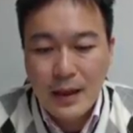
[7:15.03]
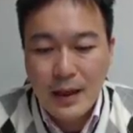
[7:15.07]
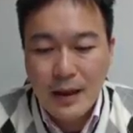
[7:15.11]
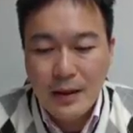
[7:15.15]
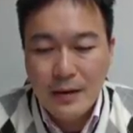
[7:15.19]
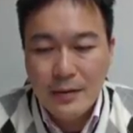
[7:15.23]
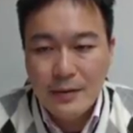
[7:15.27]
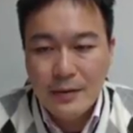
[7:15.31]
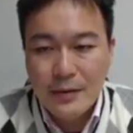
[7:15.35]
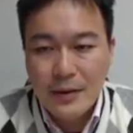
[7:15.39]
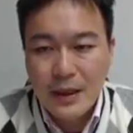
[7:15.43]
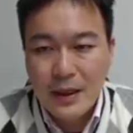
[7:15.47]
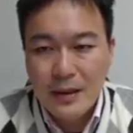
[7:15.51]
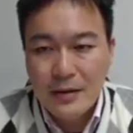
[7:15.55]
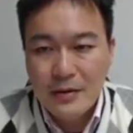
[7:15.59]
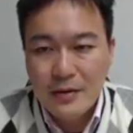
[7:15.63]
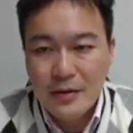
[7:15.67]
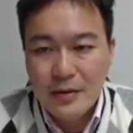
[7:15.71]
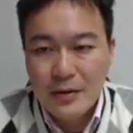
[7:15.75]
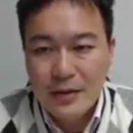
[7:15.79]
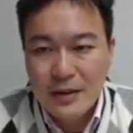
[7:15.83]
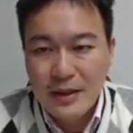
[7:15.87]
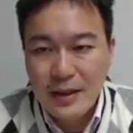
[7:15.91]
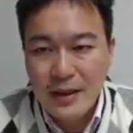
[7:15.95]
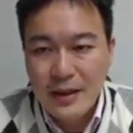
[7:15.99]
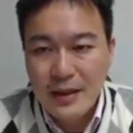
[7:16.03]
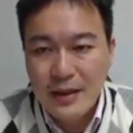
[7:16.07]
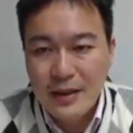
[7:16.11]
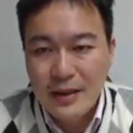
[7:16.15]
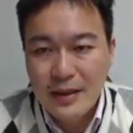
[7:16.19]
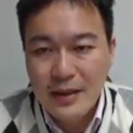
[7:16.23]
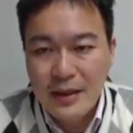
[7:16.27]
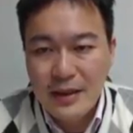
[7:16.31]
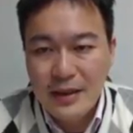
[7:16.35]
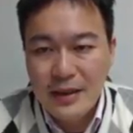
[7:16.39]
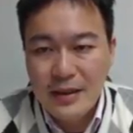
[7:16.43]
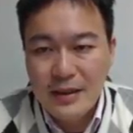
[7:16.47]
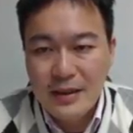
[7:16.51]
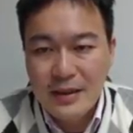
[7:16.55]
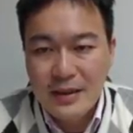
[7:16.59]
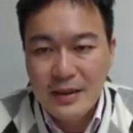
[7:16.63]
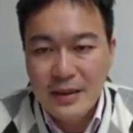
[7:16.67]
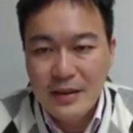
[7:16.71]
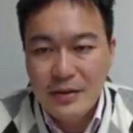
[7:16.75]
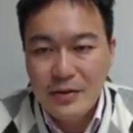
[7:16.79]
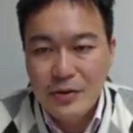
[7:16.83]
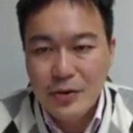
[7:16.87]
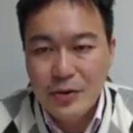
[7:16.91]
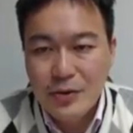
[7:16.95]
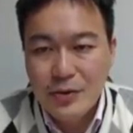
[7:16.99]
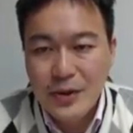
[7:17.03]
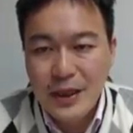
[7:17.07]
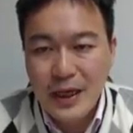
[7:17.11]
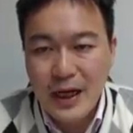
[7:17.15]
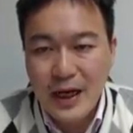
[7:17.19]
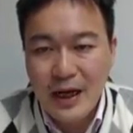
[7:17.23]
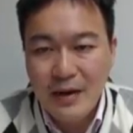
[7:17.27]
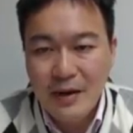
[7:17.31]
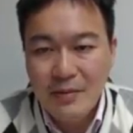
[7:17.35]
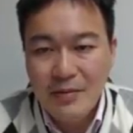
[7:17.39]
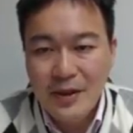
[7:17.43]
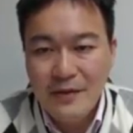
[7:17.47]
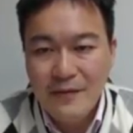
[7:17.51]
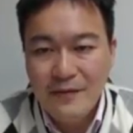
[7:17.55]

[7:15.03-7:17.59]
好，那这一个 e c 除以 r